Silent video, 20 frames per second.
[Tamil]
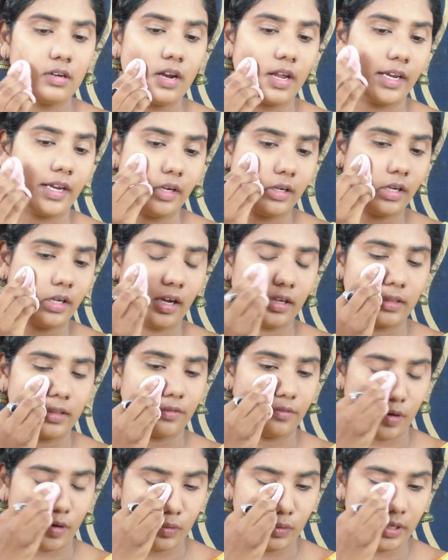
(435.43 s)
லைட்டாக இந்த
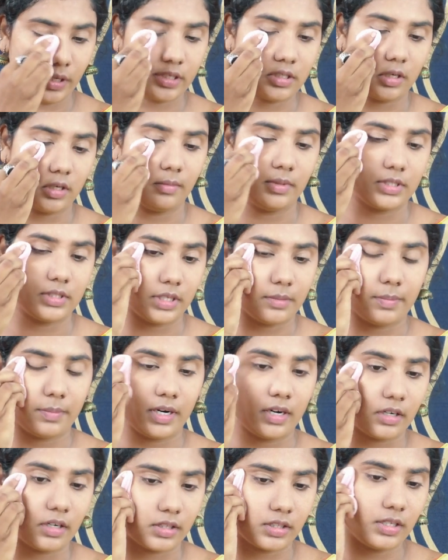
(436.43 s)
ஃபவுண்டேஷன் இப்படி செட்
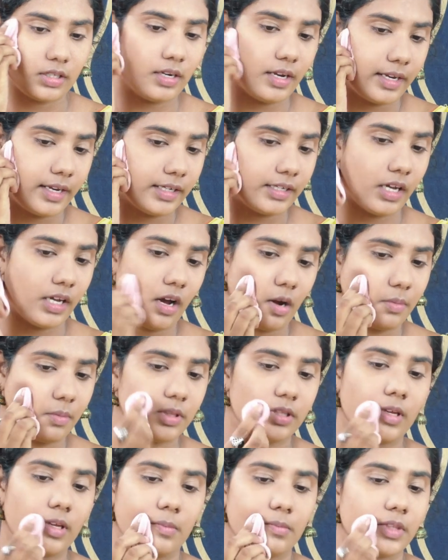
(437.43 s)
பண்ணுறதுக்கு லைட்டாக
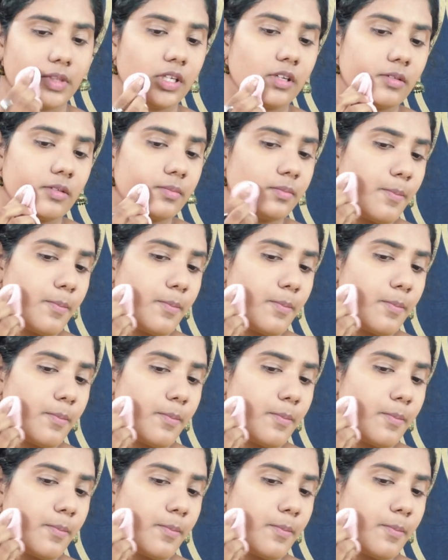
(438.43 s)
அமுத்தி அமுத்தி